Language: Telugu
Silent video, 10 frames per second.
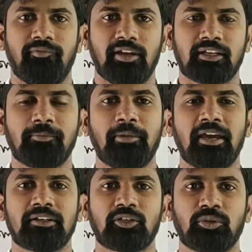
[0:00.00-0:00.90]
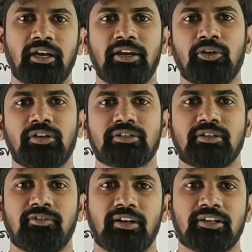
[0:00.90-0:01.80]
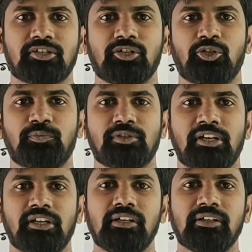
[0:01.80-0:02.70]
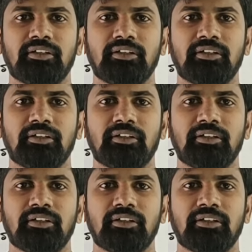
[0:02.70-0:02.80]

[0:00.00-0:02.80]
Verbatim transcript: వెల్కమ్ బ్యాక్ టు నాయుడు ఎగ్జామ్ వారియర్స్ యూట్యూబ్ ఛానల్